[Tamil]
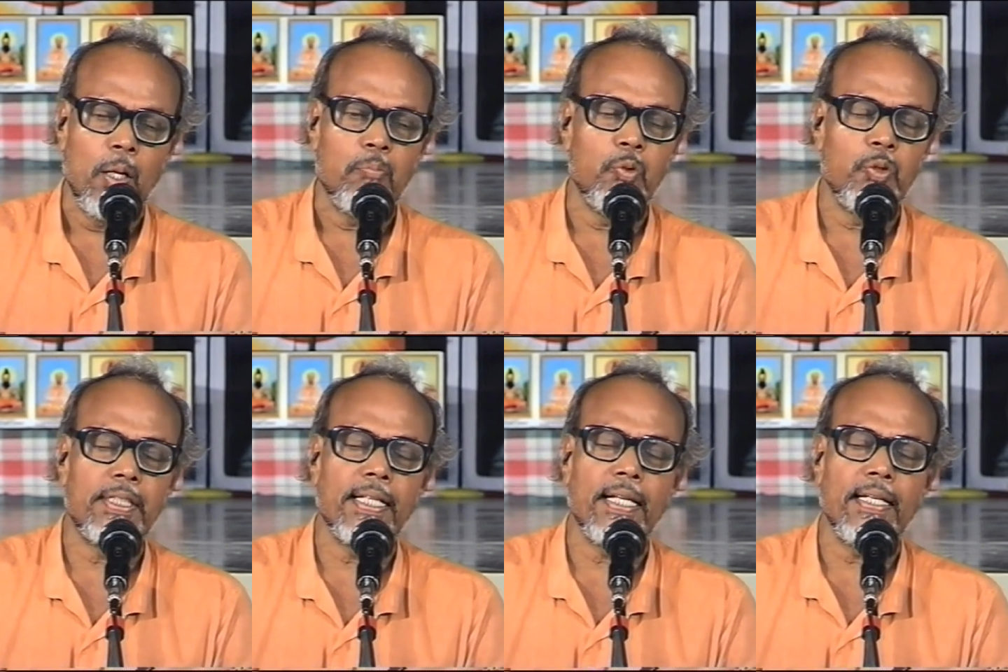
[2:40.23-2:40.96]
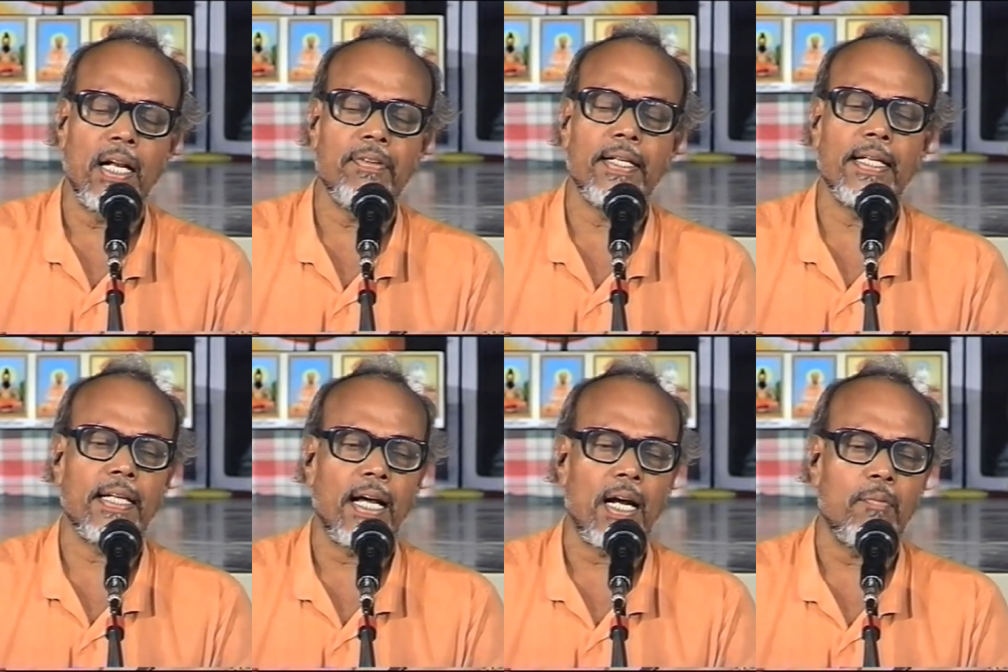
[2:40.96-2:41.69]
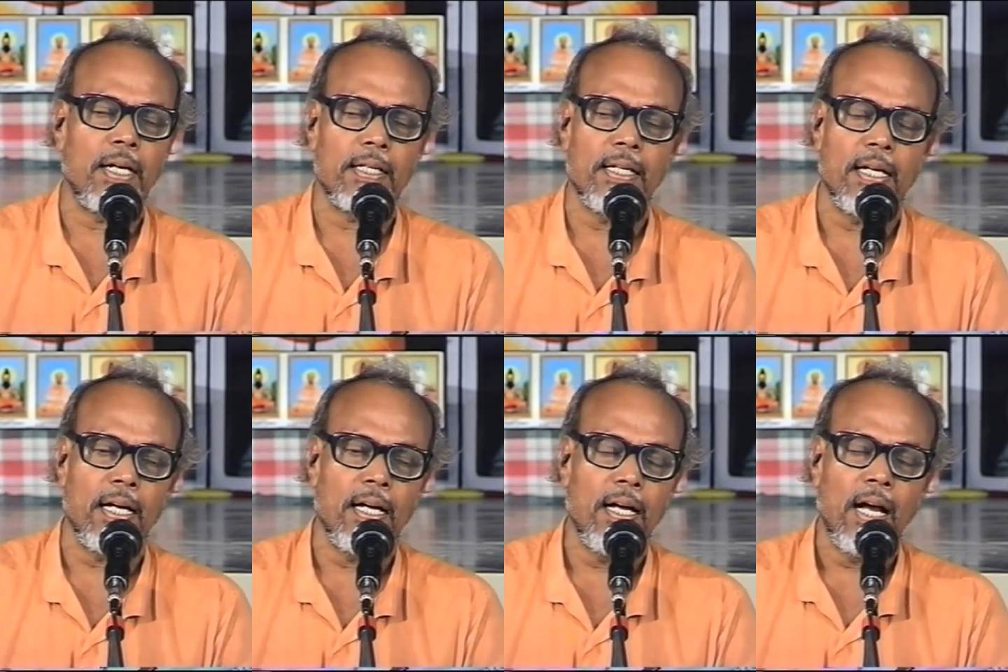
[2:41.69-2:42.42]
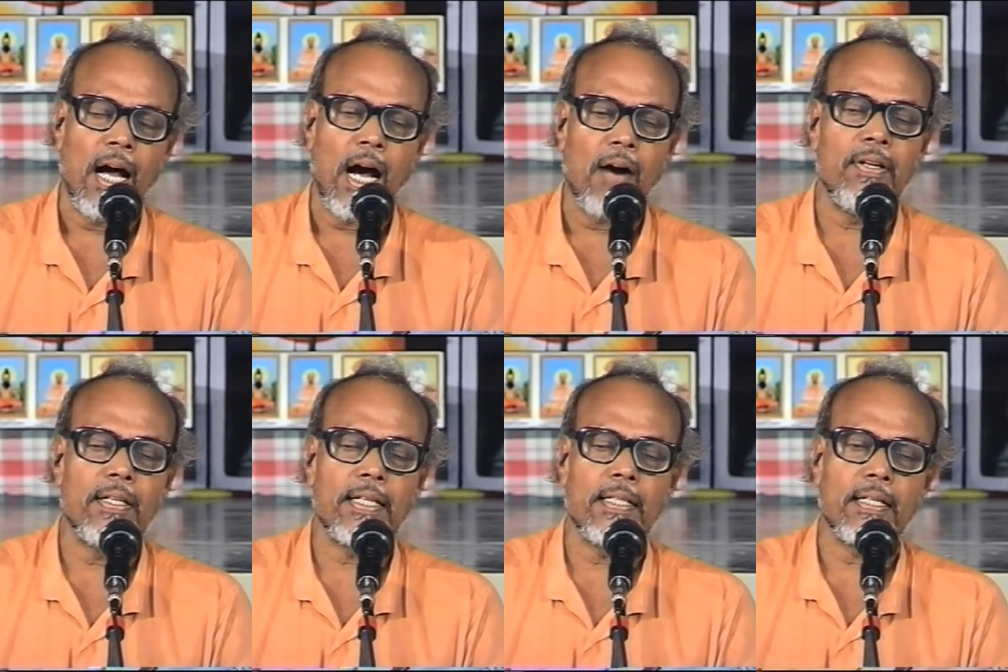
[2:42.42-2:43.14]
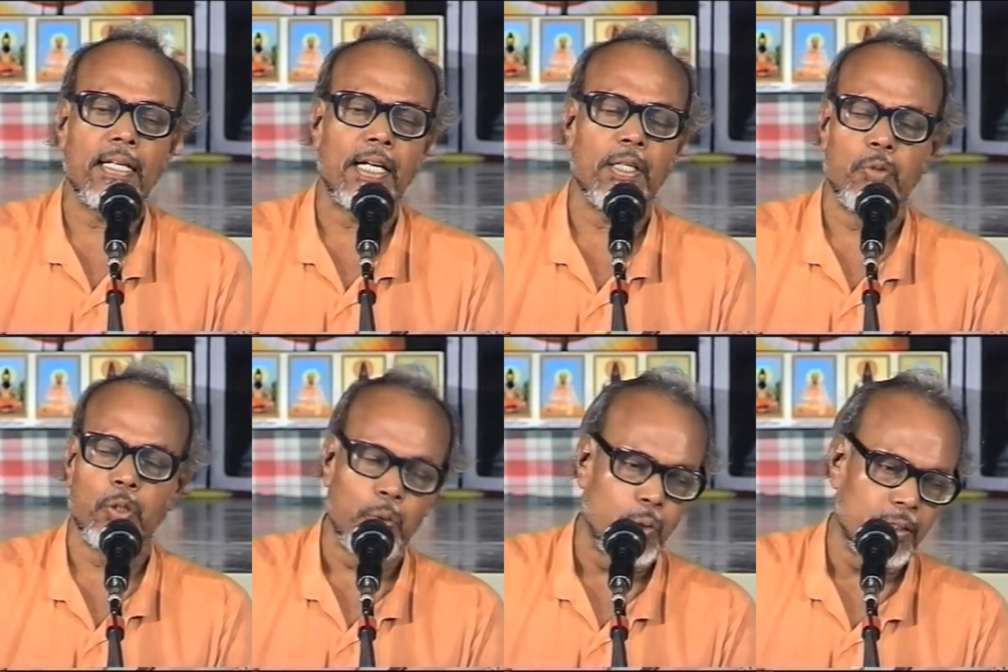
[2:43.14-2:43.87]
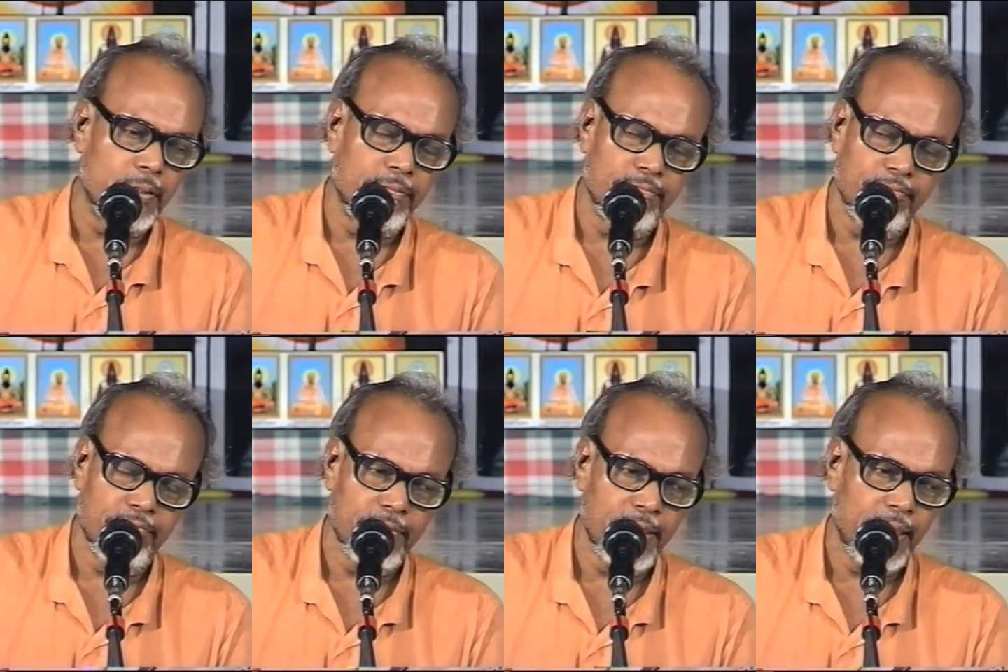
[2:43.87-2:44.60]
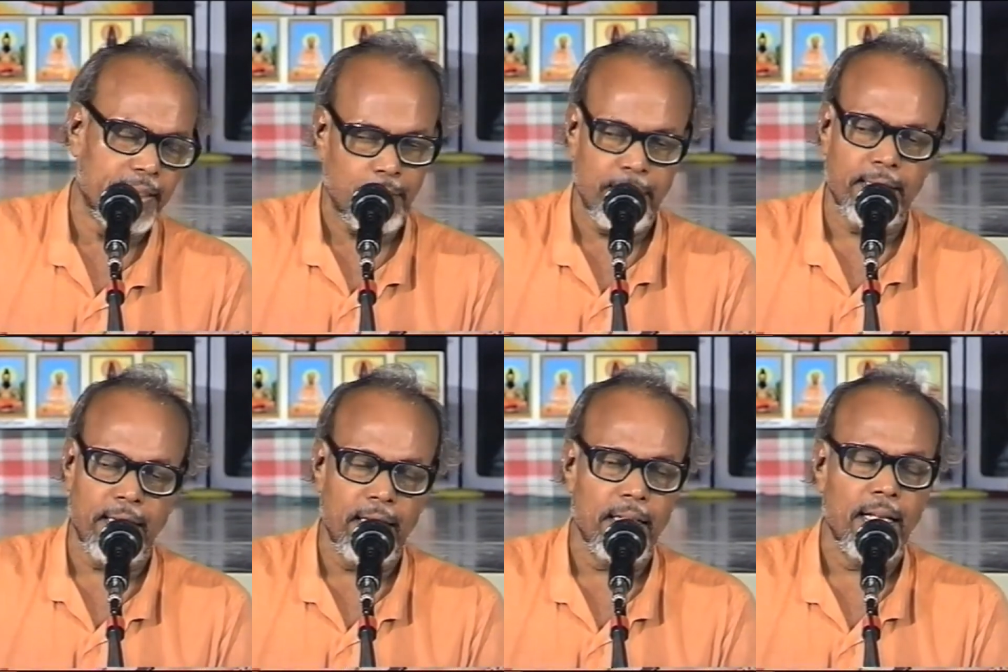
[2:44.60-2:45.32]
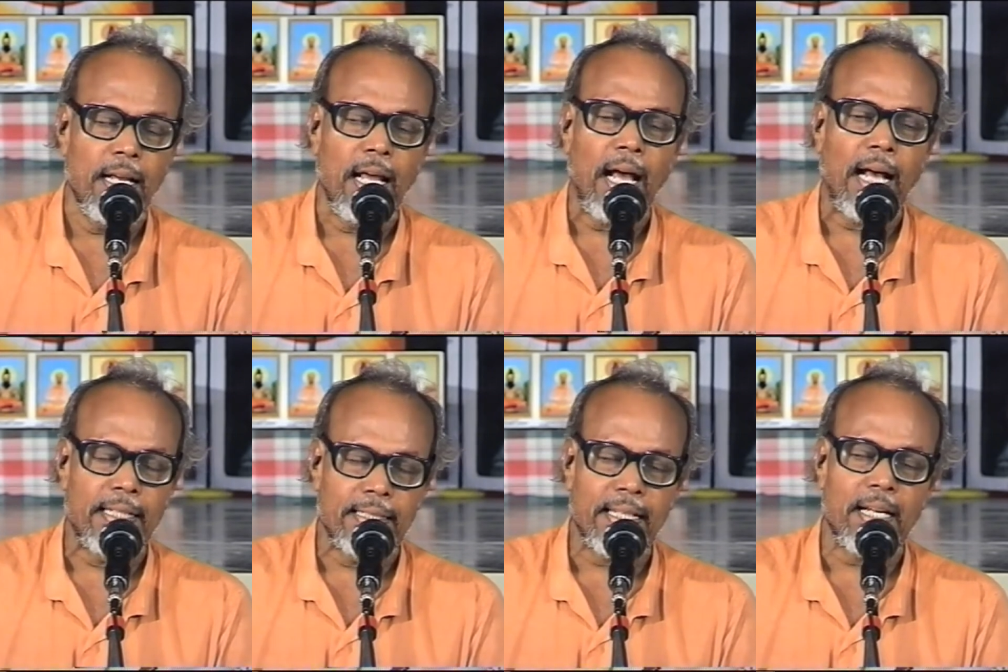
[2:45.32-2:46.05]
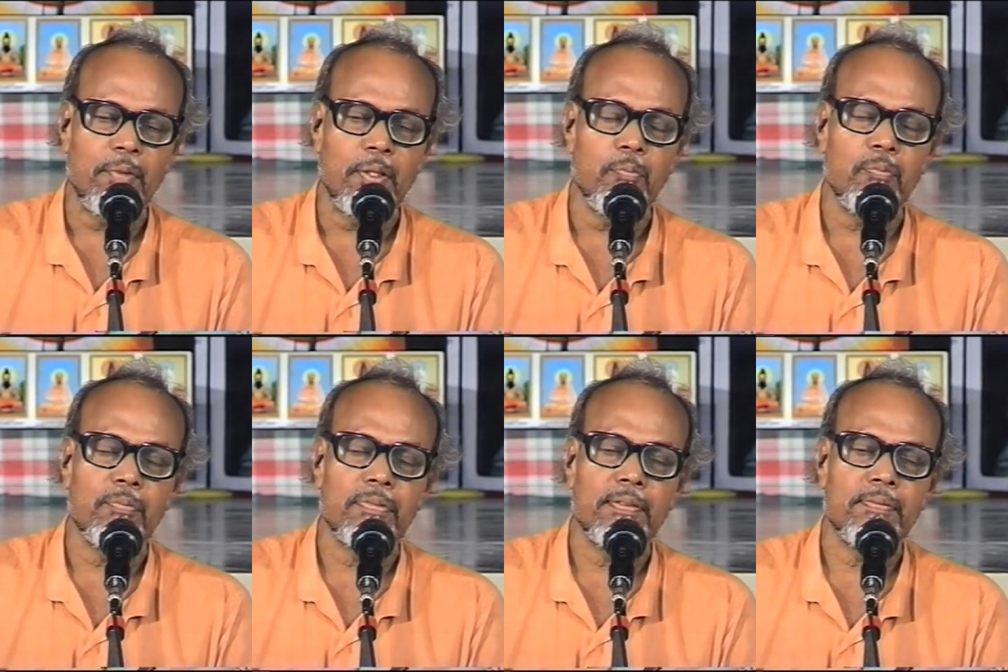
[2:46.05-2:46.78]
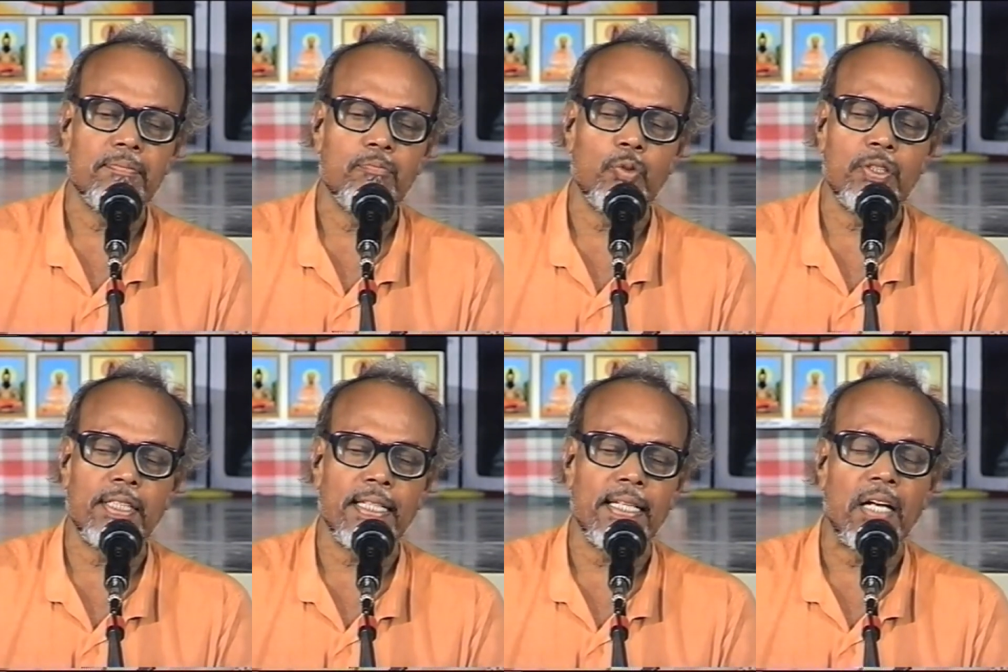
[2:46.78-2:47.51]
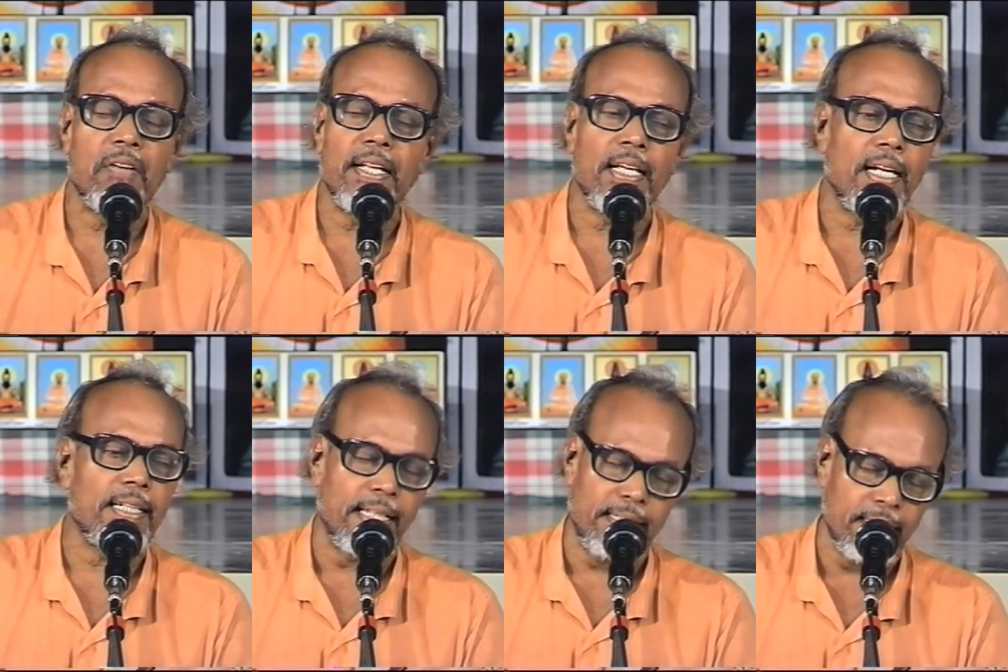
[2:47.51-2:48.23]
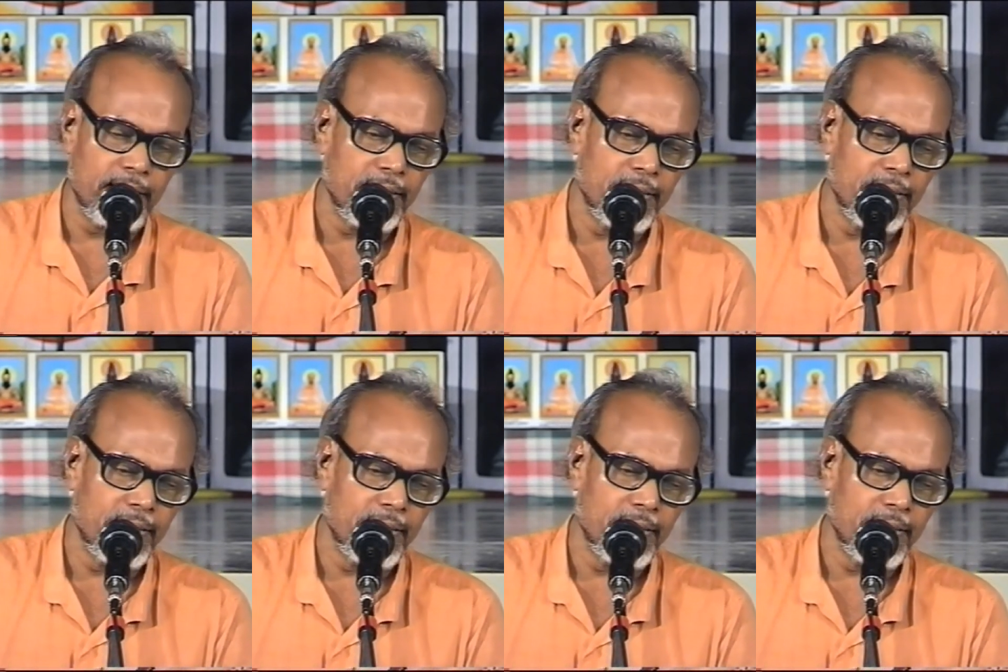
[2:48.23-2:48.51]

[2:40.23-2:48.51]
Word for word: முன் செய்த நல்வினை காரணமாக அவனுக்கு அந்த காரியம் முடிந்துள்ளது திறமைதான் அந்த திறமையும் முன் செய்த நல்வினையால் கிடைத்தது